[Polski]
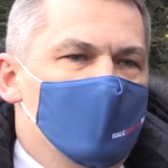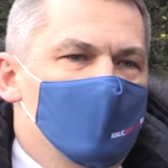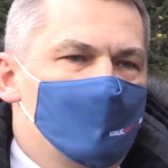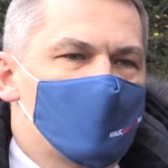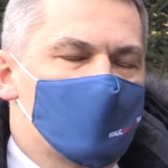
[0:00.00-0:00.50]

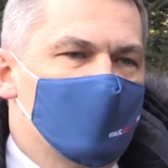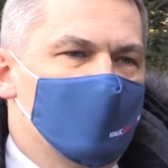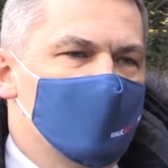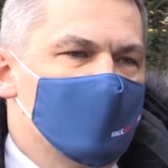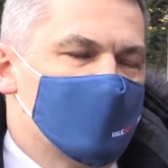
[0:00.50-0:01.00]
i
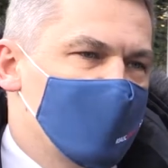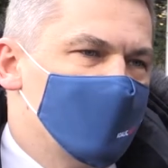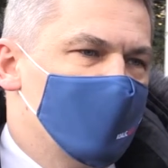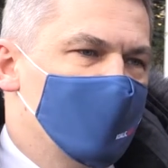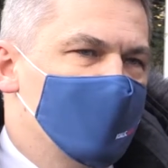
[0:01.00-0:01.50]
przy
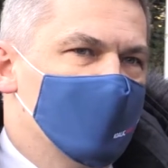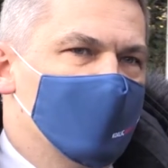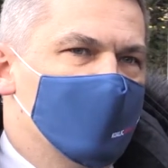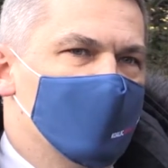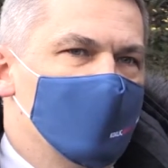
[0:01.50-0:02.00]
samej
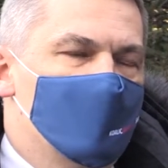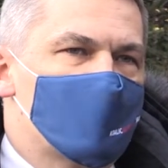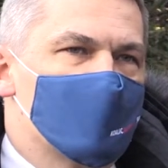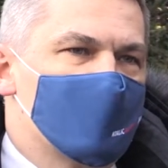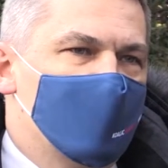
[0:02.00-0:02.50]
i
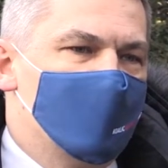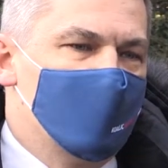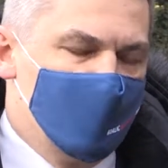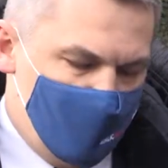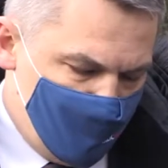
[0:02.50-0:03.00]
przy
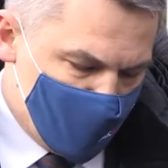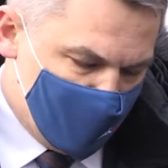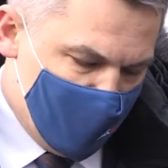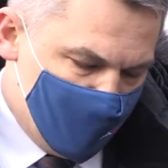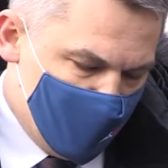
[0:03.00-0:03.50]
samej i przy
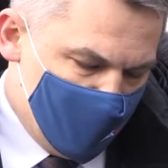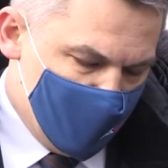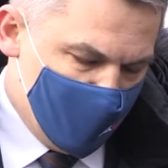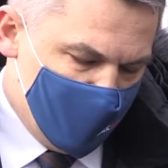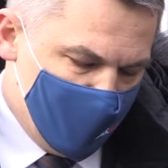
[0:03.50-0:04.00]
samym
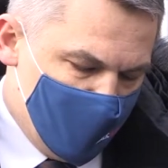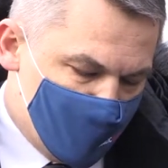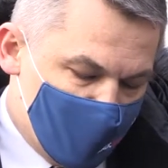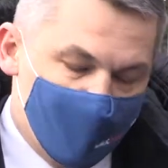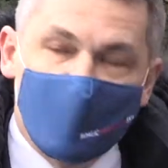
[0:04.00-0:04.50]
i
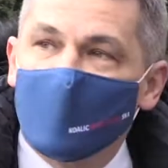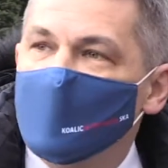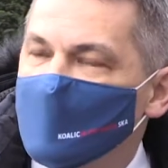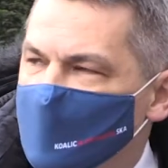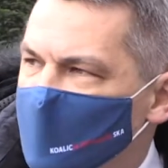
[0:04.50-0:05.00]
przy samej
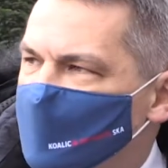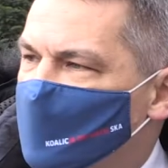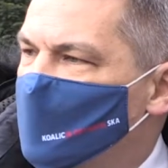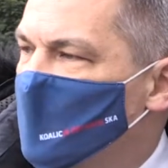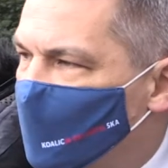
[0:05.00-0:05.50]

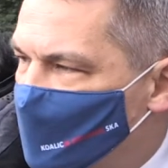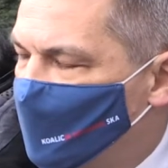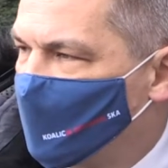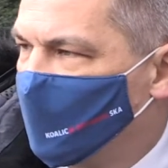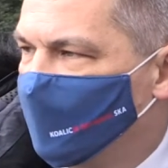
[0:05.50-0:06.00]
realizacji
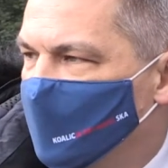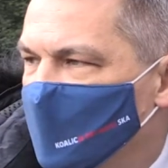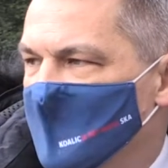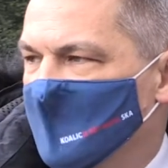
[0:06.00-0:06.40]
rozbudowy